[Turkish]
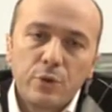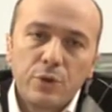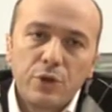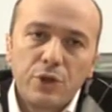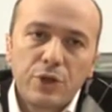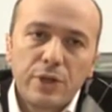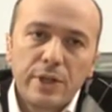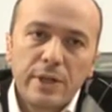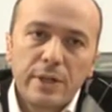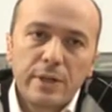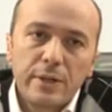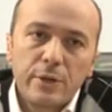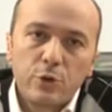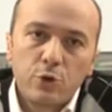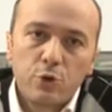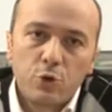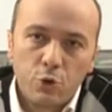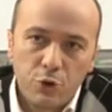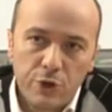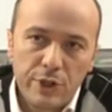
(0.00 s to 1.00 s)
işte
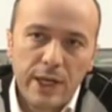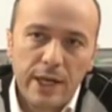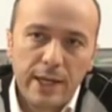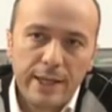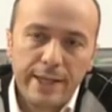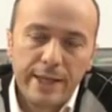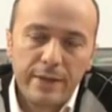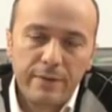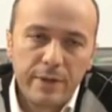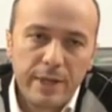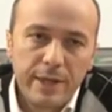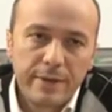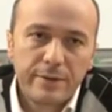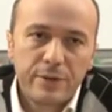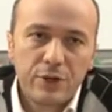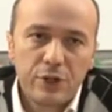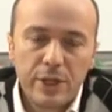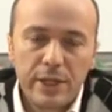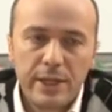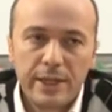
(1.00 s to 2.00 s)
sosyal devlet
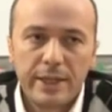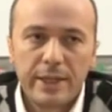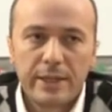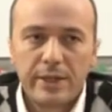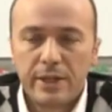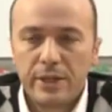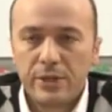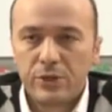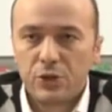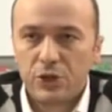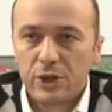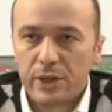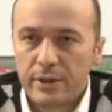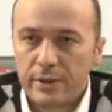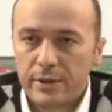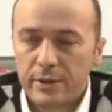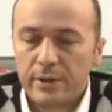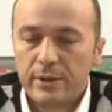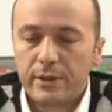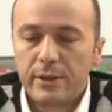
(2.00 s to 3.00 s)
şeyi gereğince,
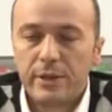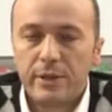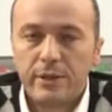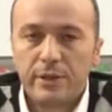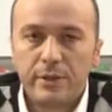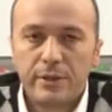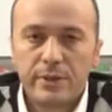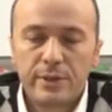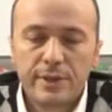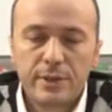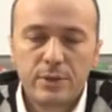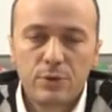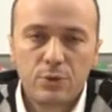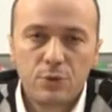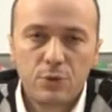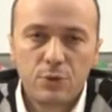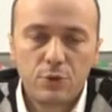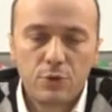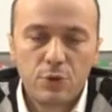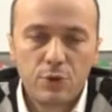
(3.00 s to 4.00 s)

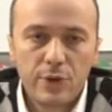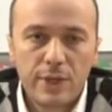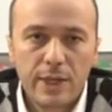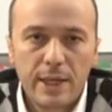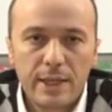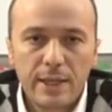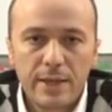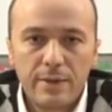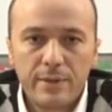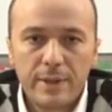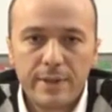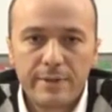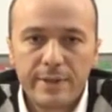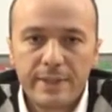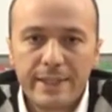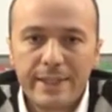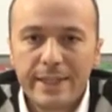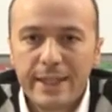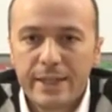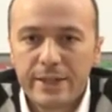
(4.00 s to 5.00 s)
sosyal
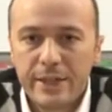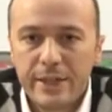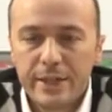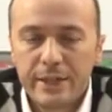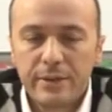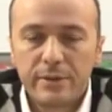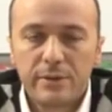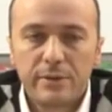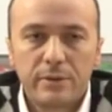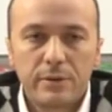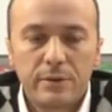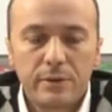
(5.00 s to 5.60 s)
devletin gereği